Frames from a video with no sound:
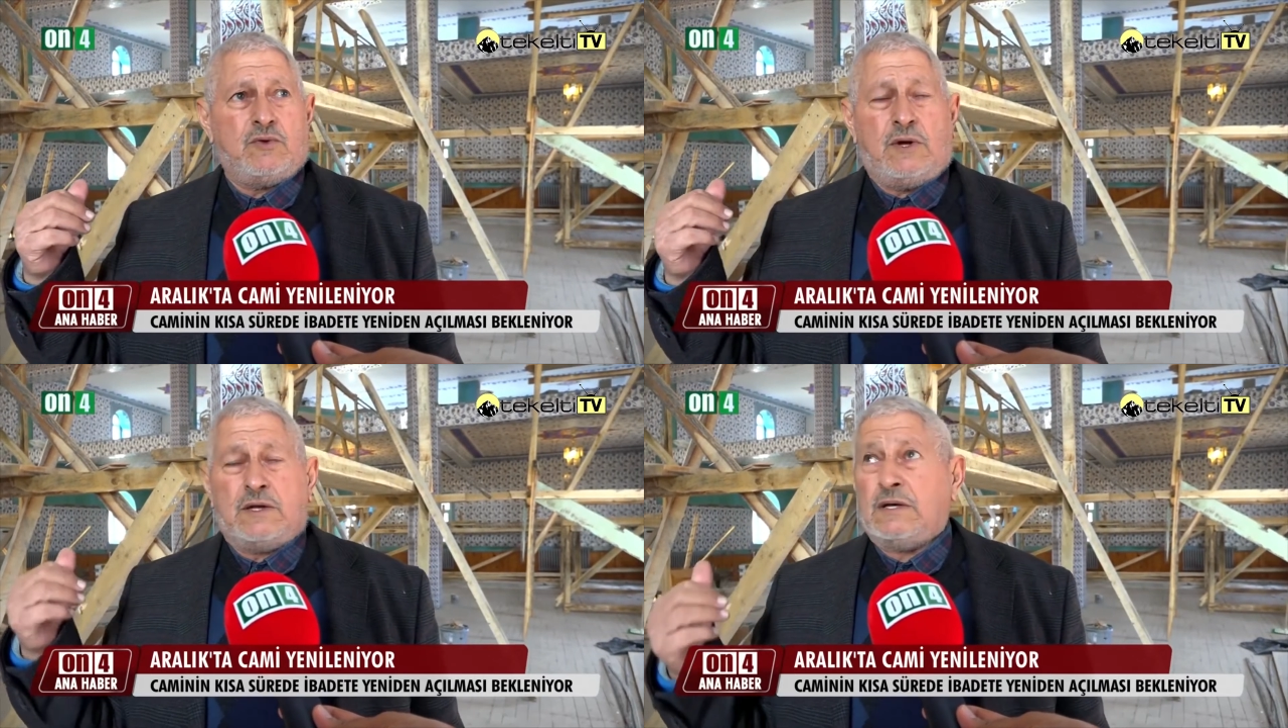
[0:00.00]

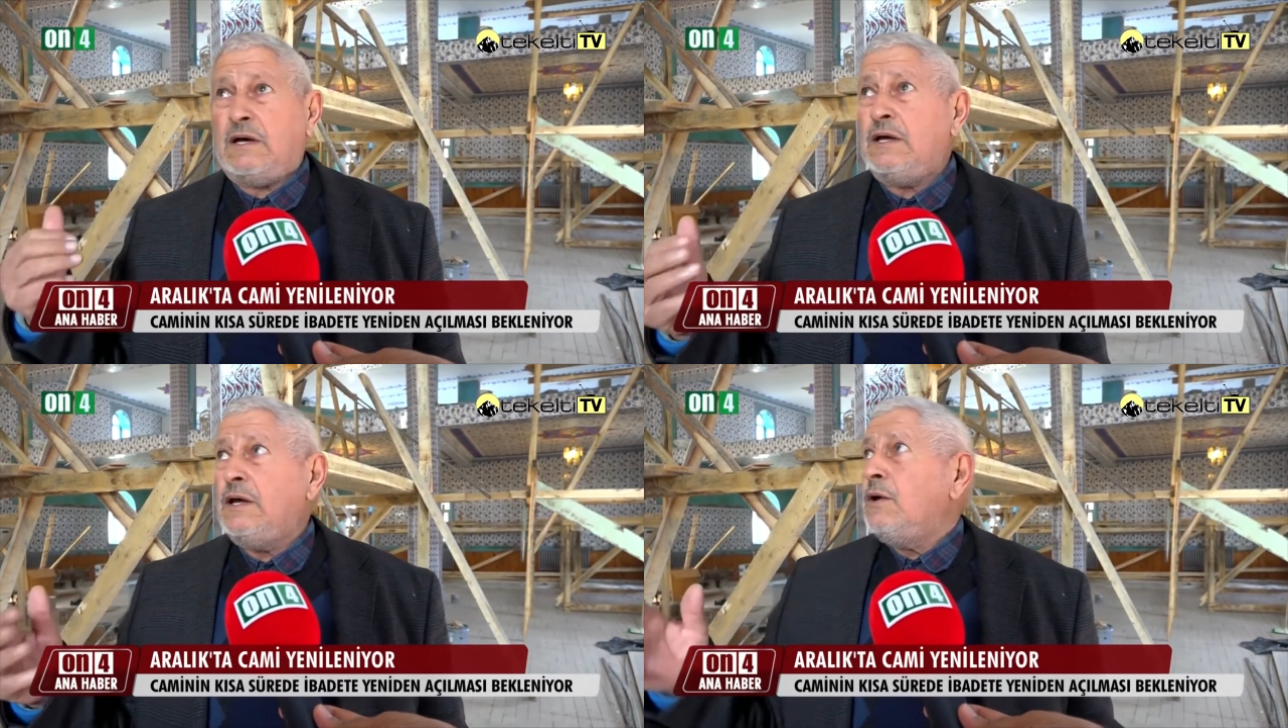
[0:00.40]
Bunlar
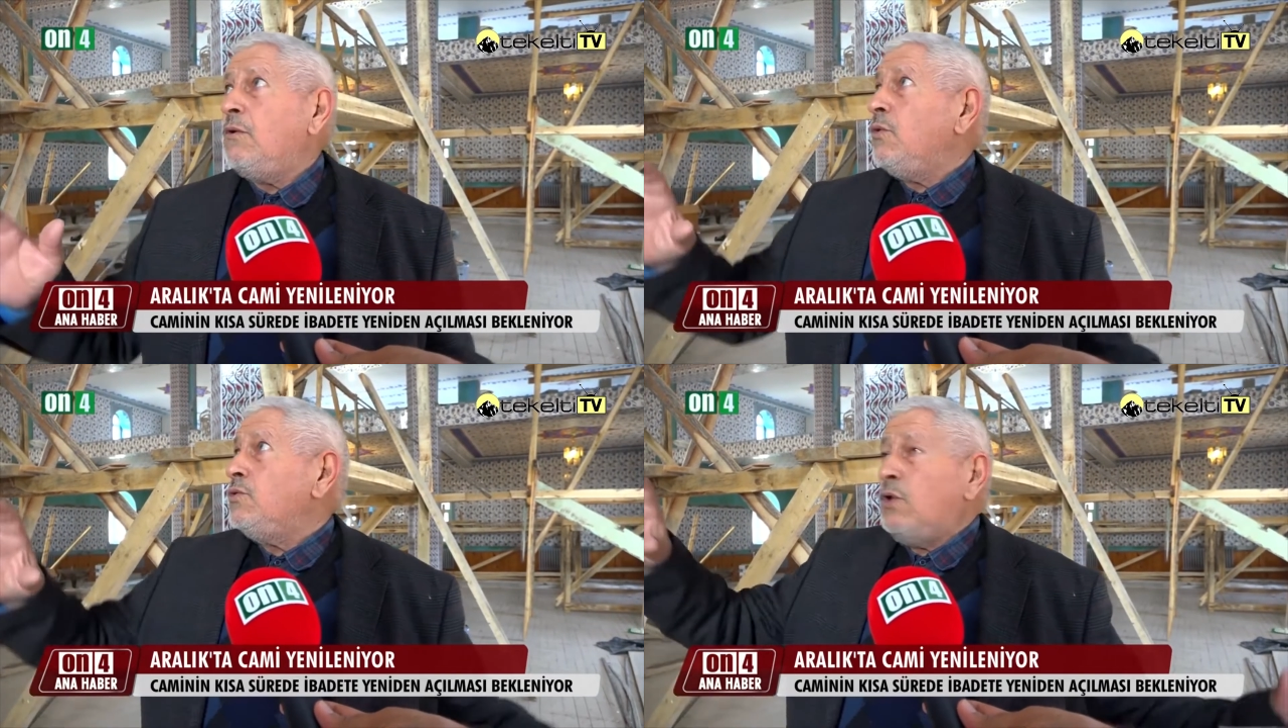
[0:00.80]
da
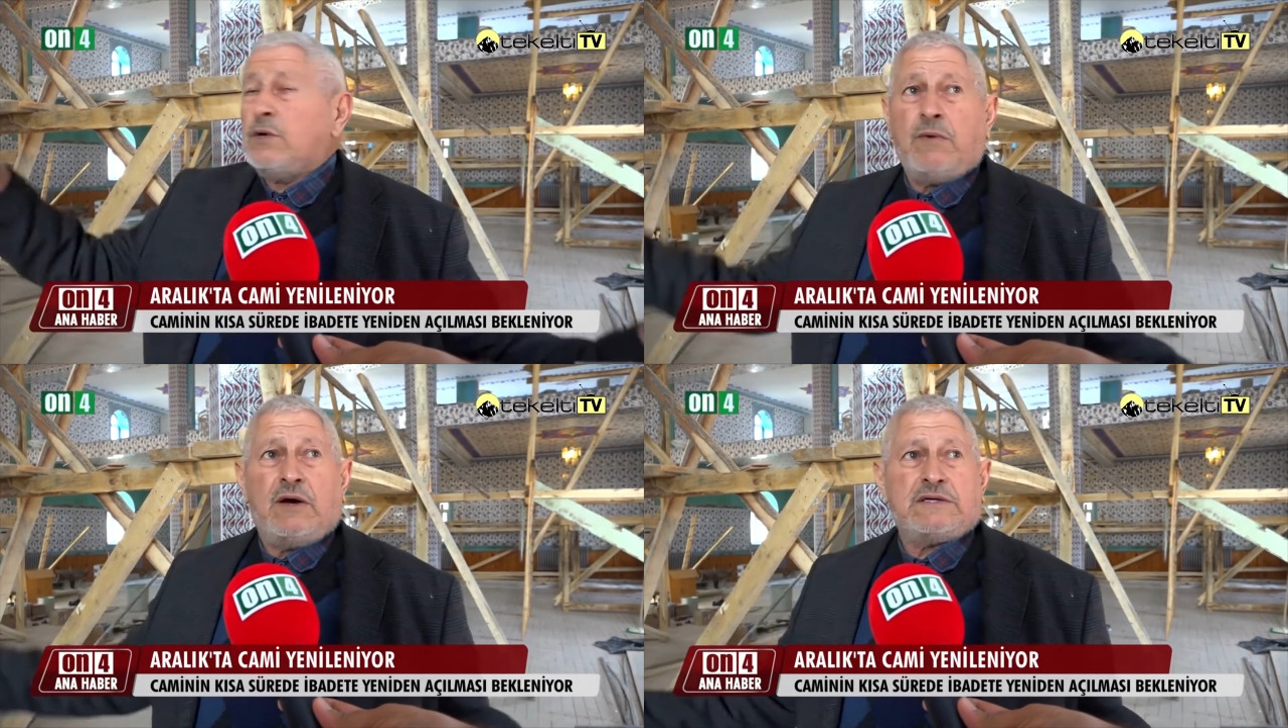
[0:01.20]

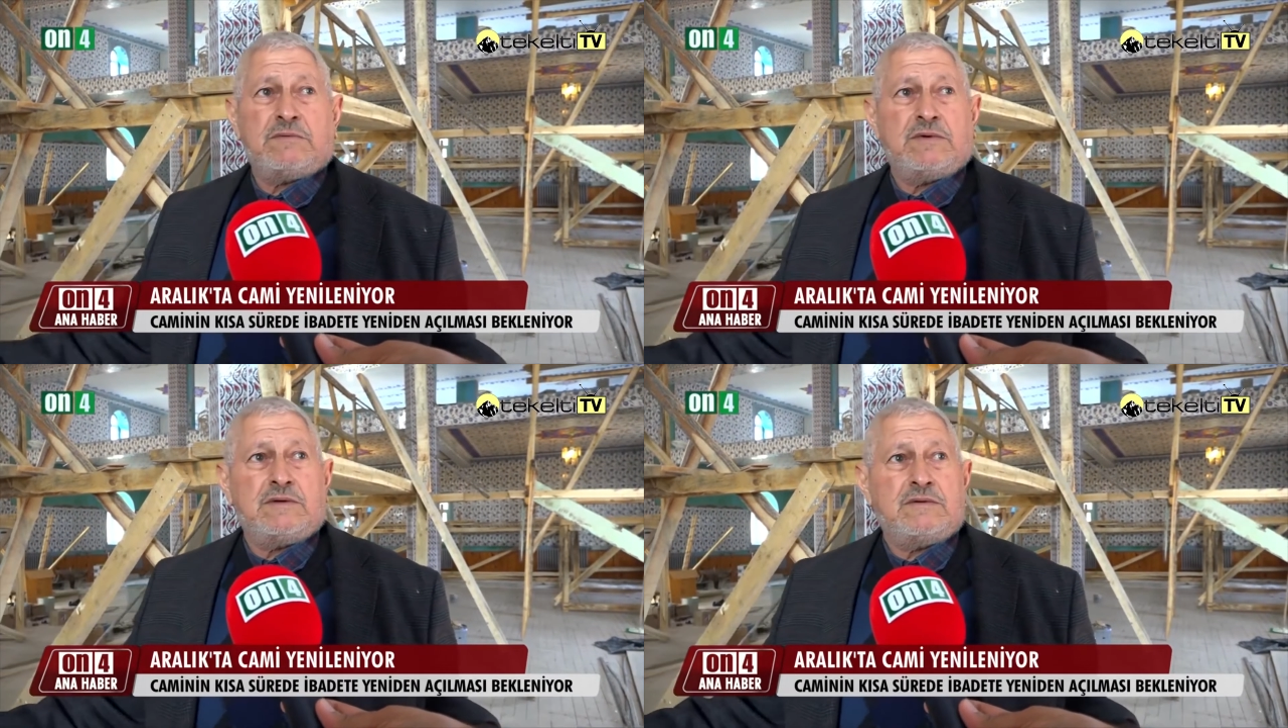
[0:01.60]
14
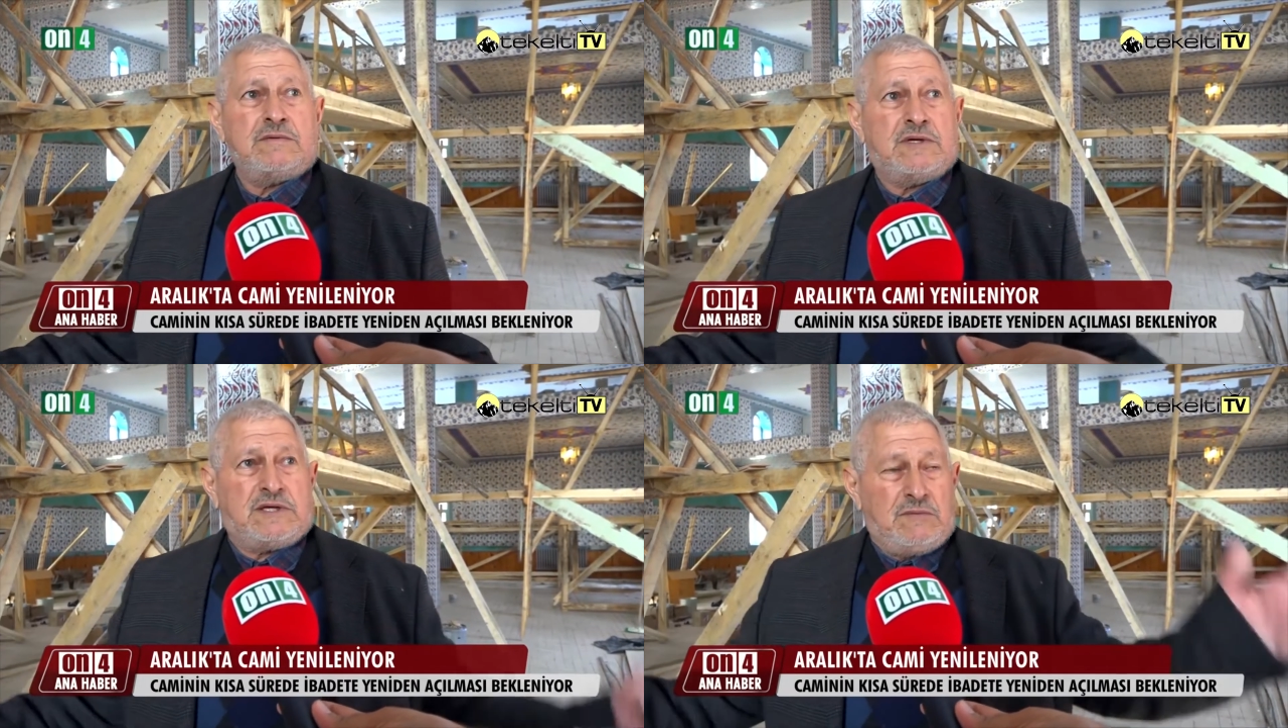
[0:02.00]
Masum'un
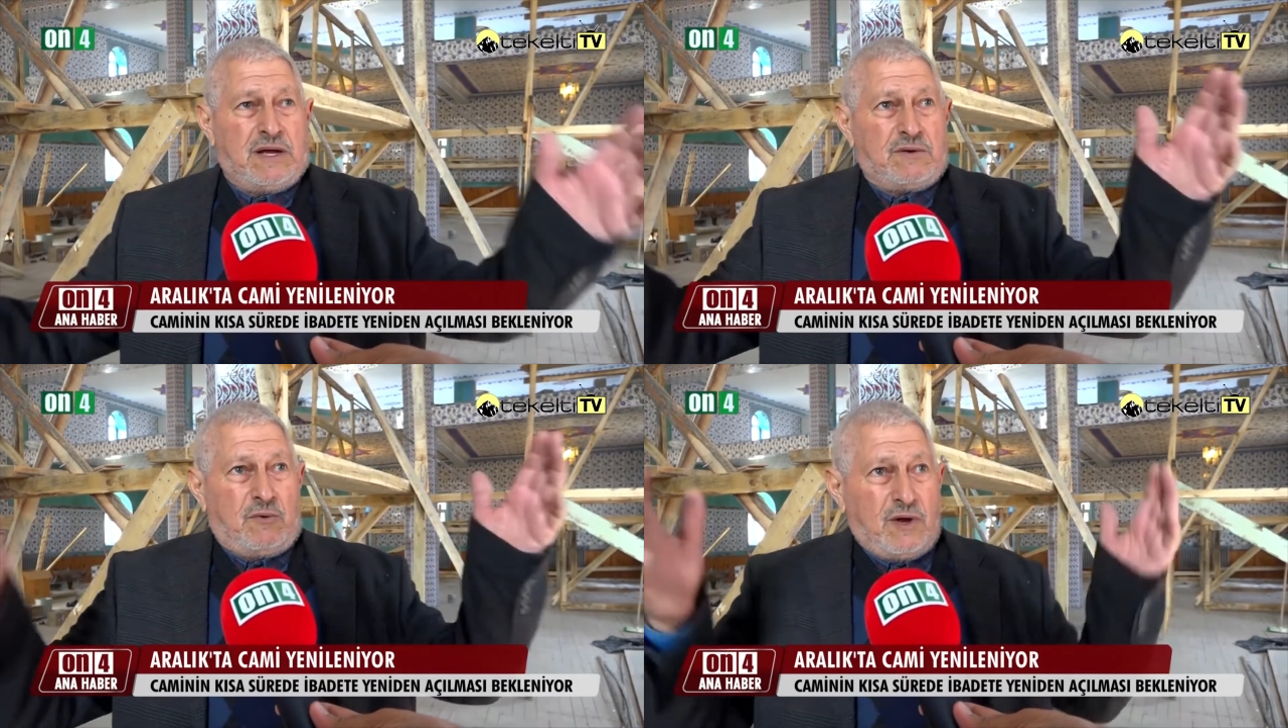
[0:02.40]

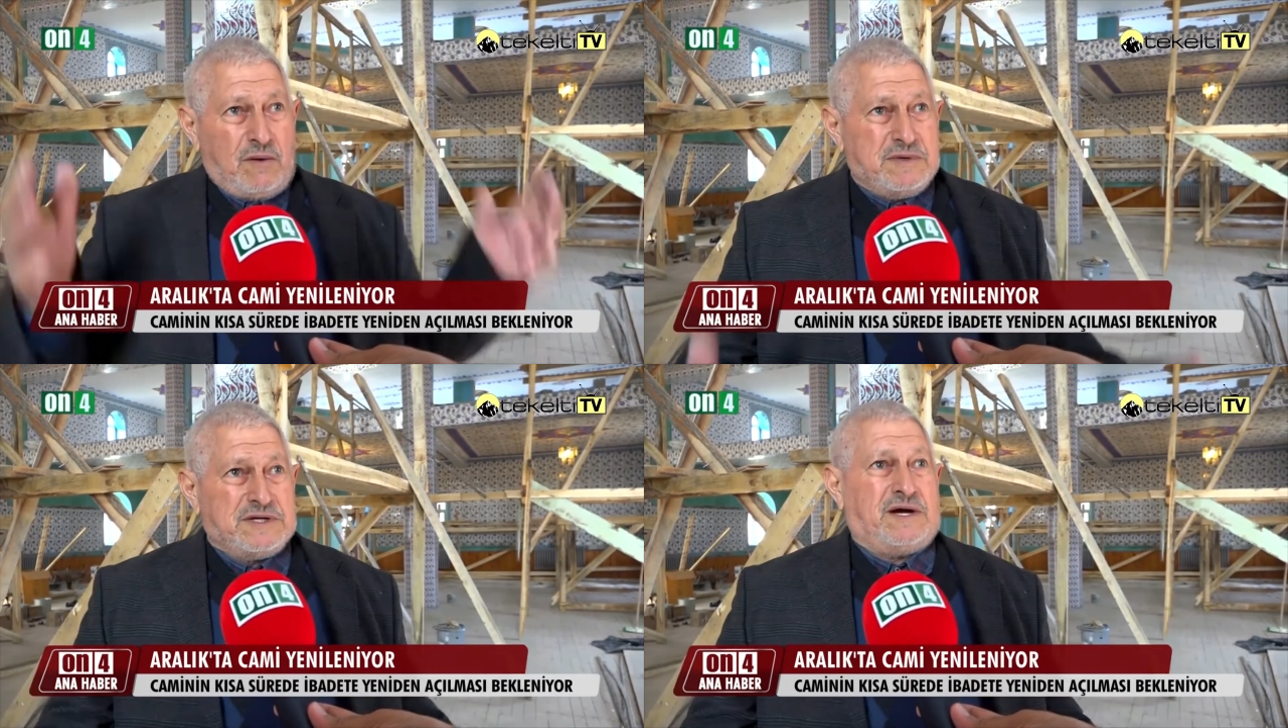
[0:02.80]
isimleri
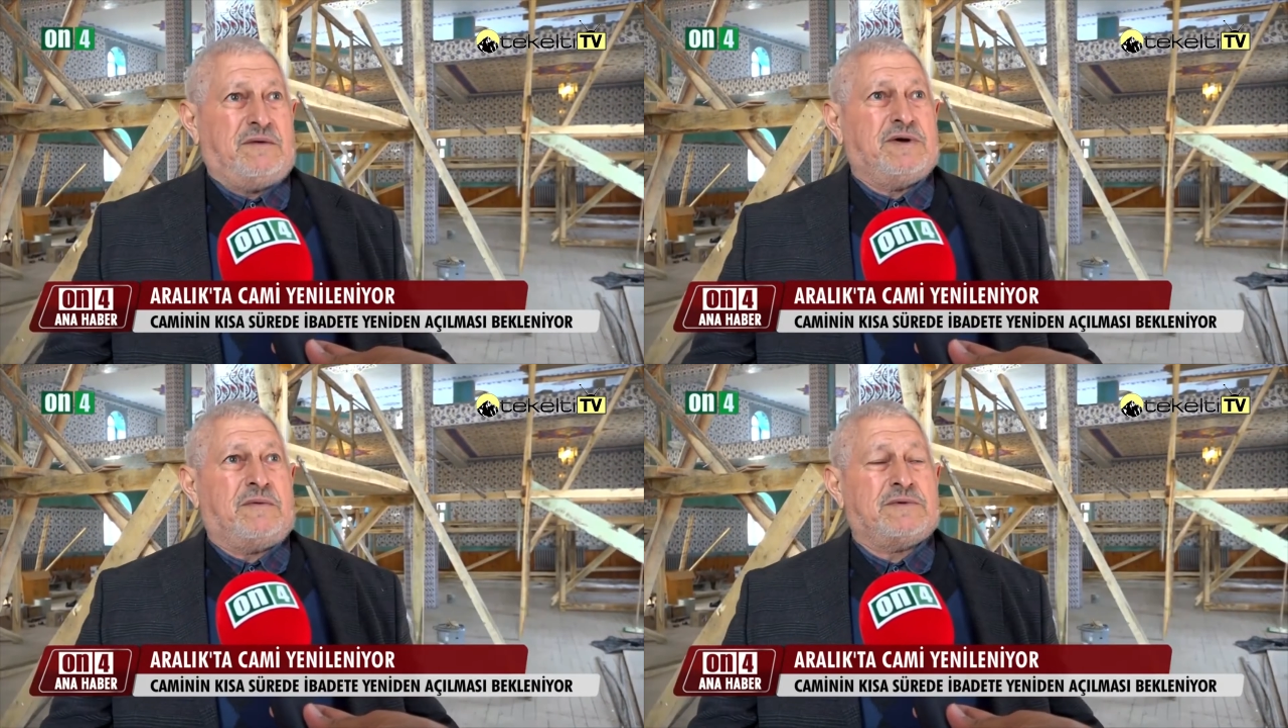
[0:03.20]
olan bir
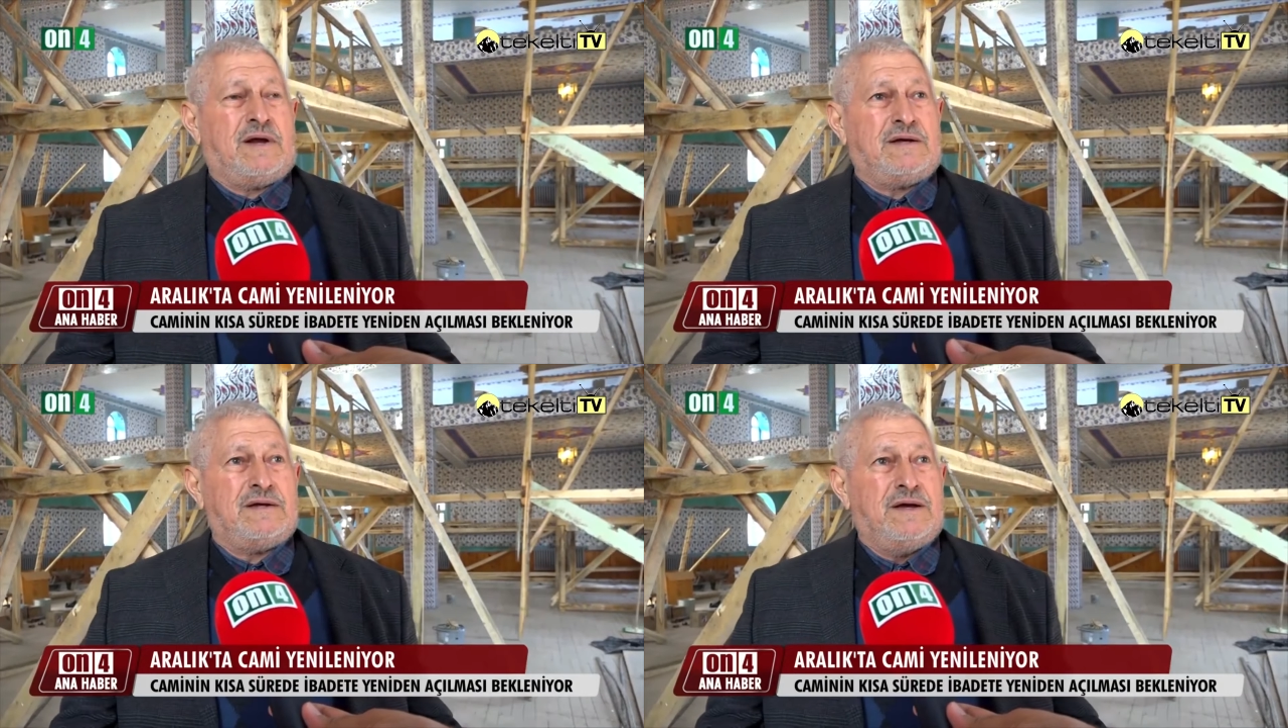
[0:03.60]
cami yaptılar.